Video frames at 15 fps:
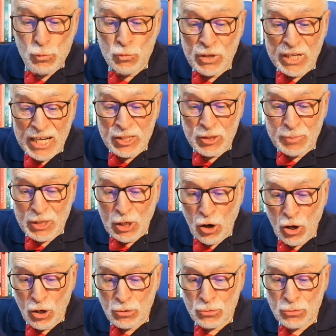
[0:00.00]
um grande
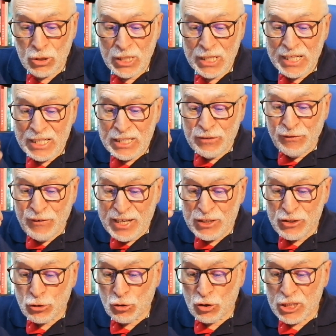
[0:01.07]
biólogo,
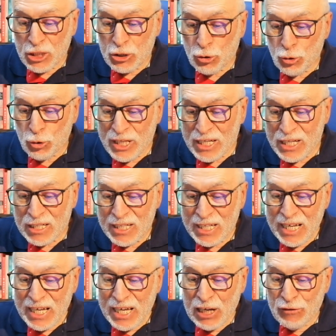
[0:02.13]
defensor da teoria
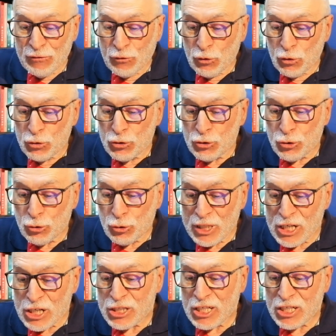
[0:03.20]

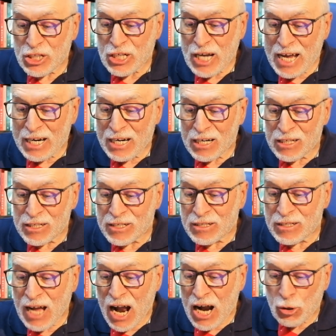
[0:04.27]
evolucionista
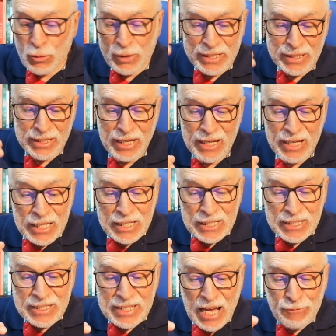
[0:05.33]
Charles Darwin,
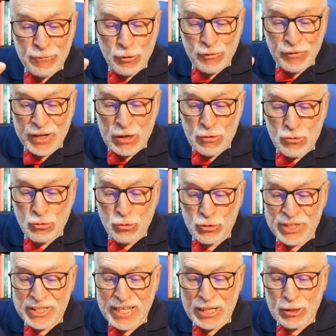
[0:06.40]
que desenvolveu o
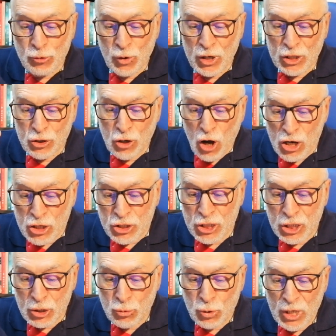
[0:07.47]
conceito
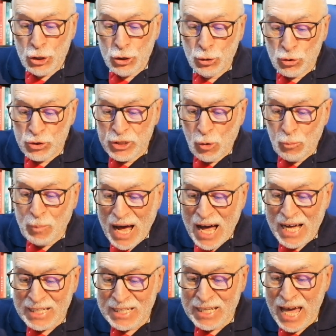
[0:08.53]
agnóstico, e o seu
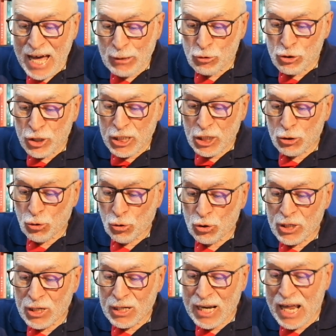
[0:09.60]
pai era o
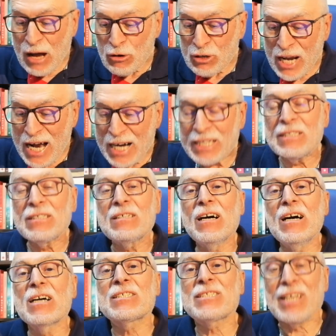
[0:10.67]
escritor Leonard
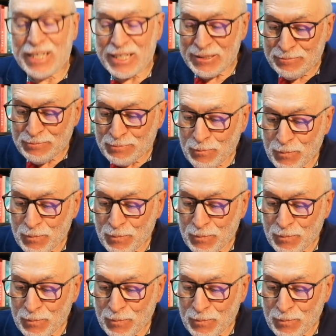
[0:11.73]
Huxley.